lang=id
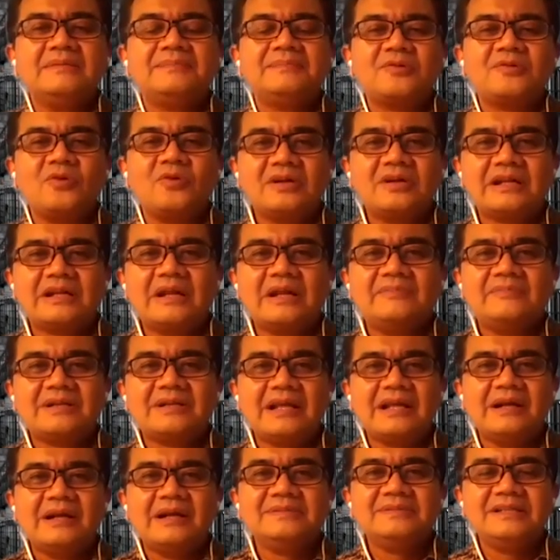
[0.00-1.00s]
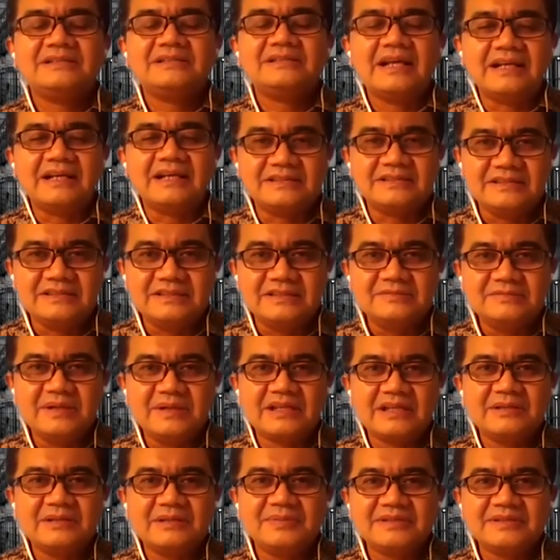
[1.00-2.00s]
program rehabilitasi
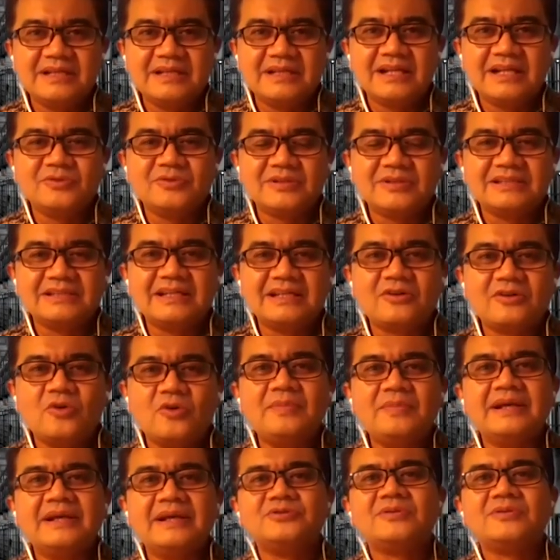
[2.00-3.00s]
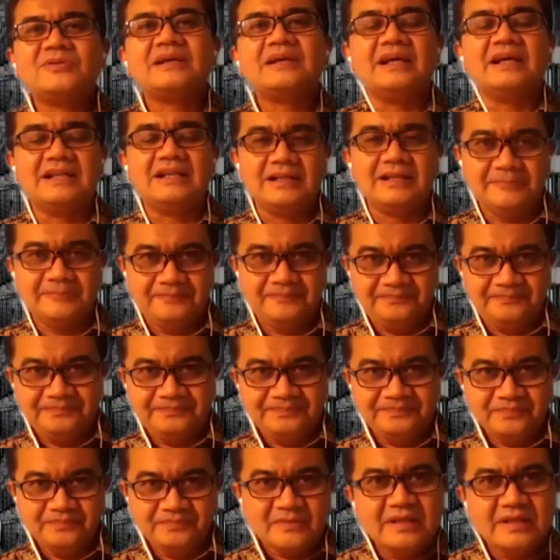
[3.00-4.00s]
bagi penyalahgunaan narkoba itu gagal?
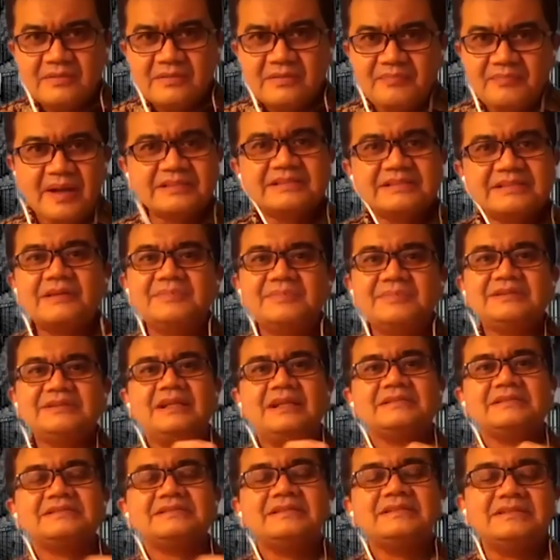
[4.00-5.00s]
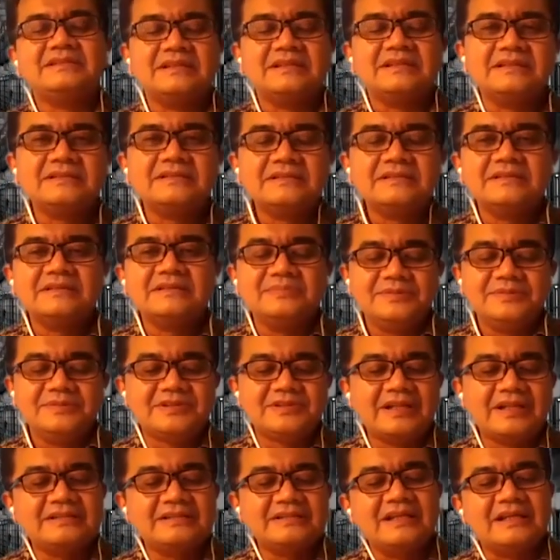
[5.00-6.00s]
Hmm. Banyak penjelasannya.
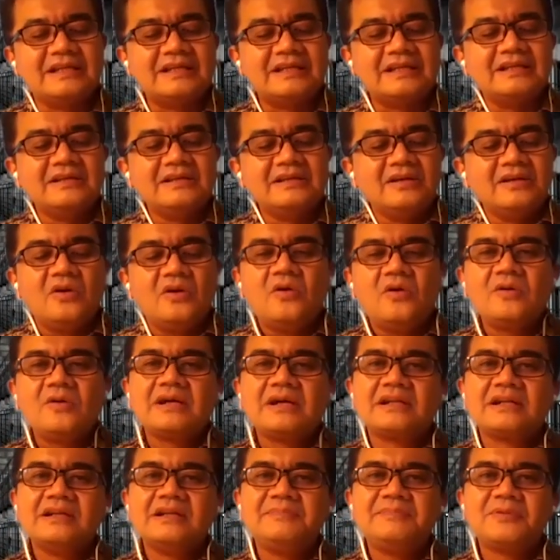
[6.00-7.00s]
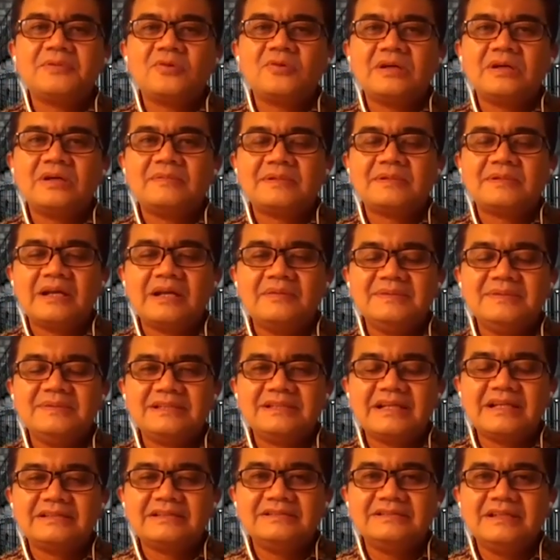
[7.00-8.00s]
Misalnya, Oh, karena program
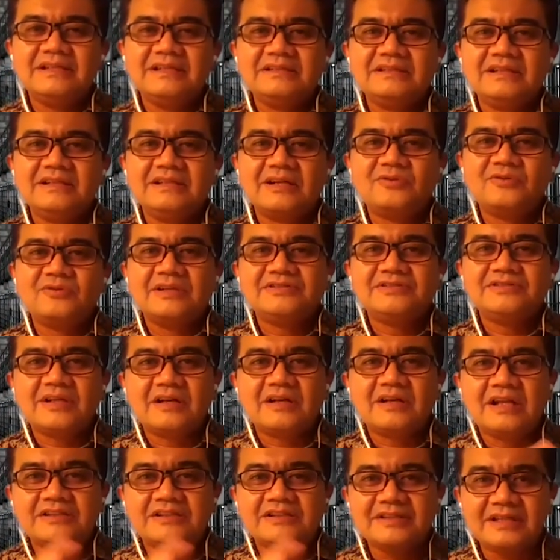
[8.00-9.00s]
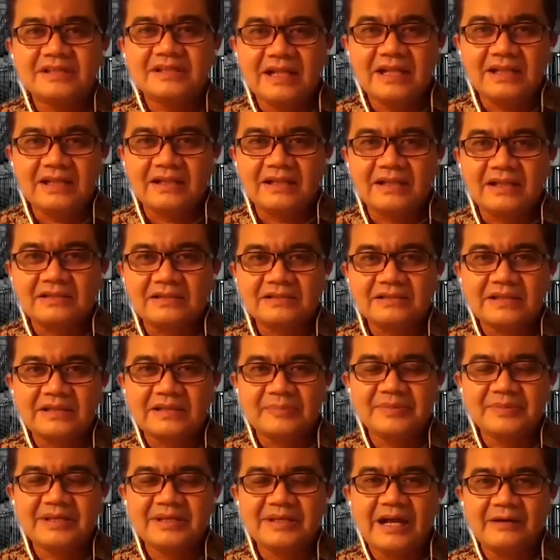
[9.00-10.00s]
rehabilitasinya dilakukan secara klasikal,
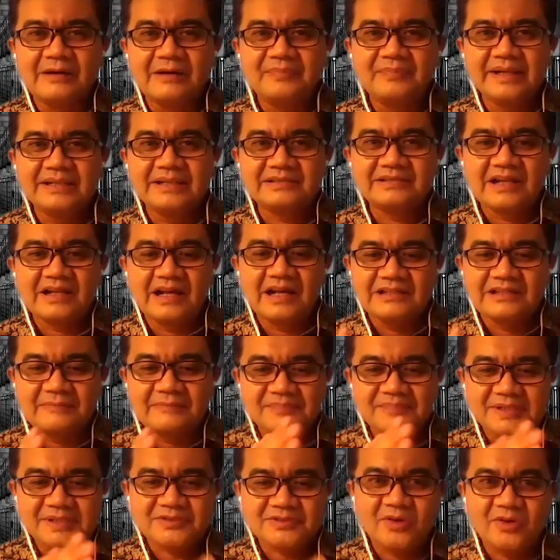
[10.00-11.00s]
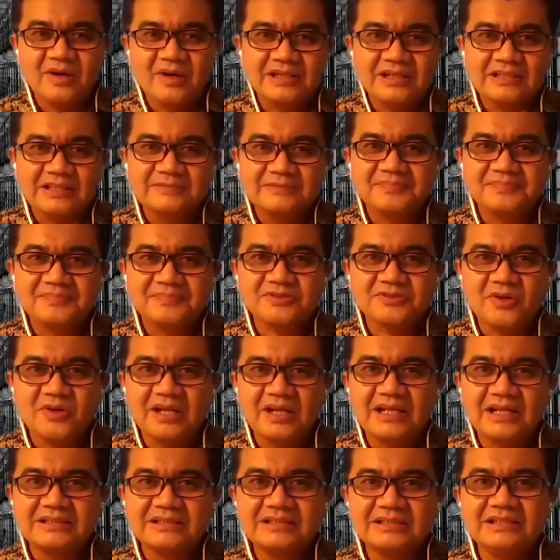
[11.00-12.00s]
tapi abai terhadap
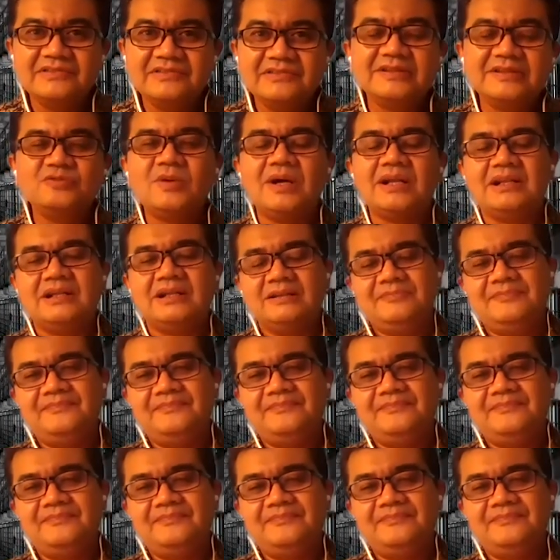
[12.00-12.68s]
persoalan-persoalan individual.